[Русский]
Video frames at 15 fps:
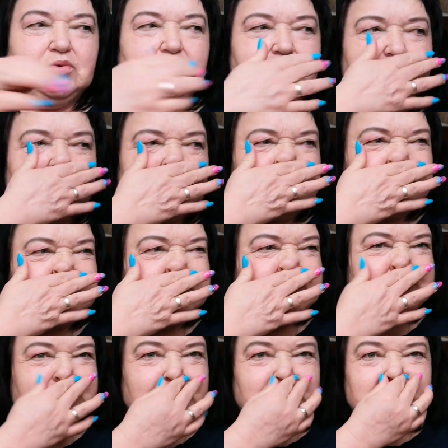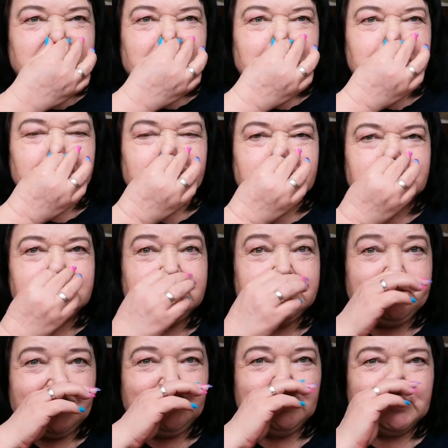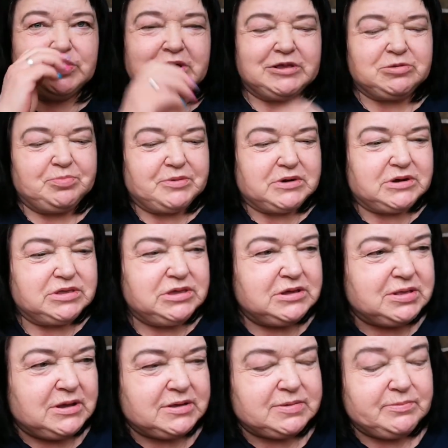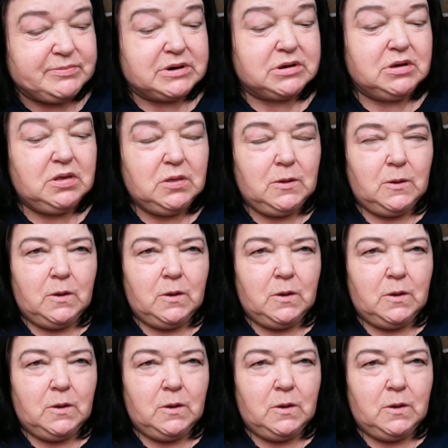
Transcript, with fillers: Ой что-то насморк, не пойму, насморк, не насморк.